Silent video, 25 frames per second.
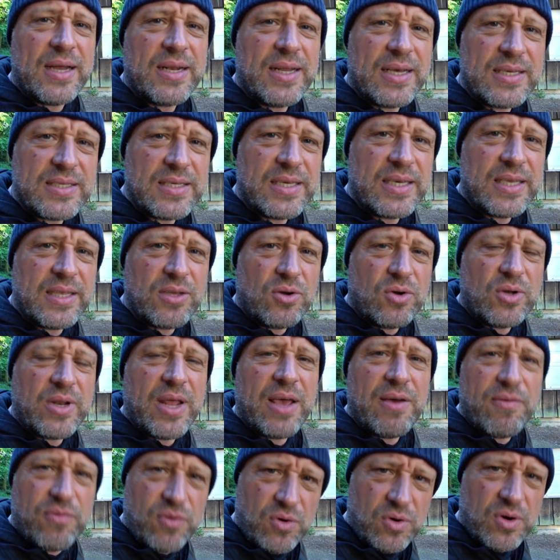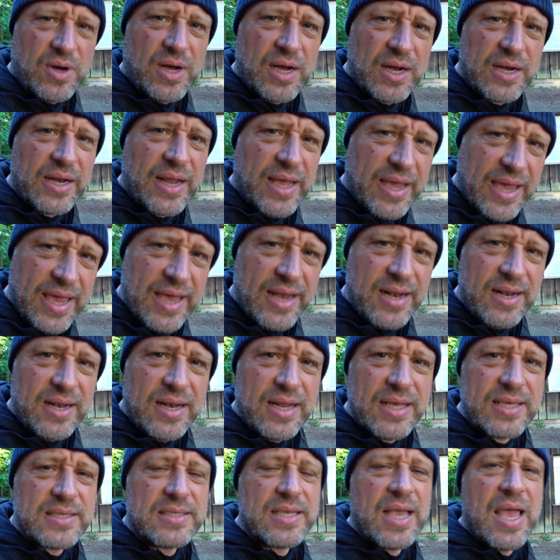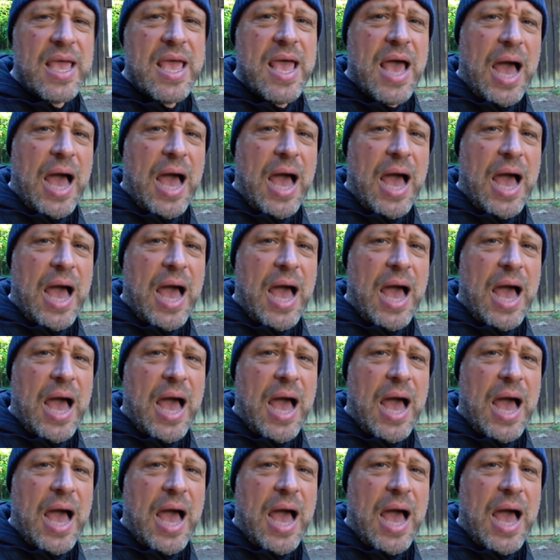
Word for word: das sich dort hervorragend erkennen lässt,